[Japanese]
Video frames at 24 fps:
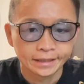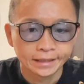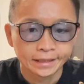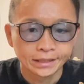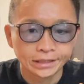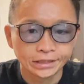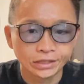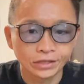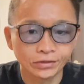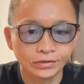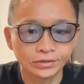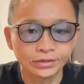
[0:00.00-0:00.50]

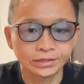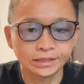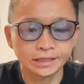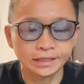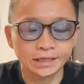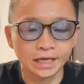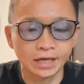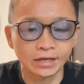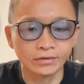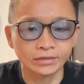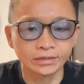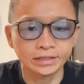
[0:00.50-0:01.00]
食事
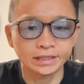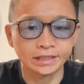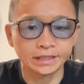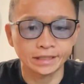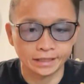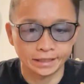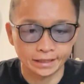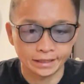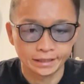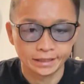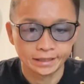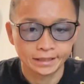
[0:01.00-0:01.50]
楽し
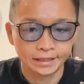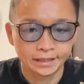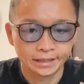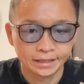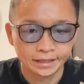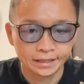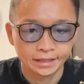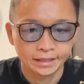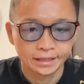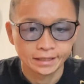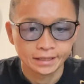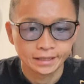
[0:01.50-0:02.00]
い。
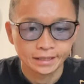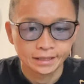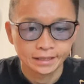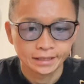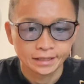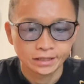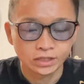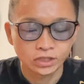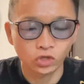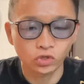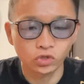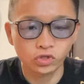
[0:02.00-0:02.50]

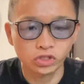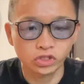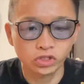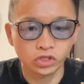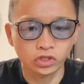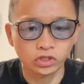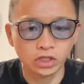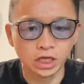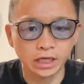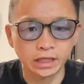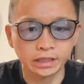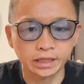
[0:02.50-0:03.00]
食事
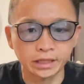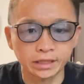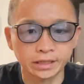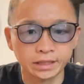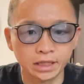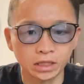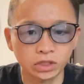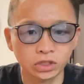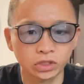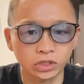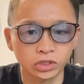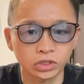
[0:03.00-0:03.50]
を最適
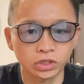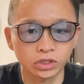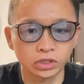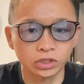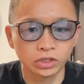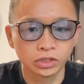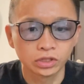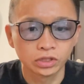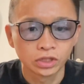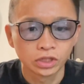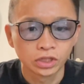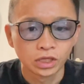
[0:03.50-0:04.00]
化する
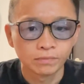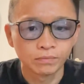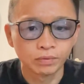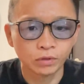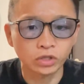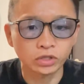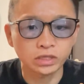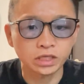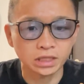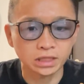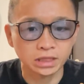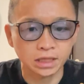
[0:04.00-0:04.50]

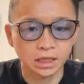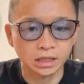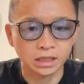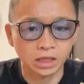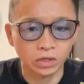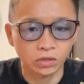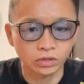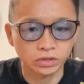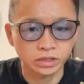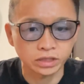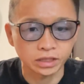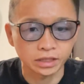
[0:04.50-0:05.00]
プロセスが
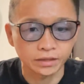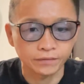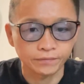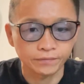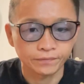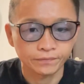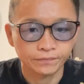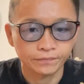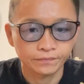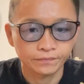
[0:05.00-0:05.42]
楽しい。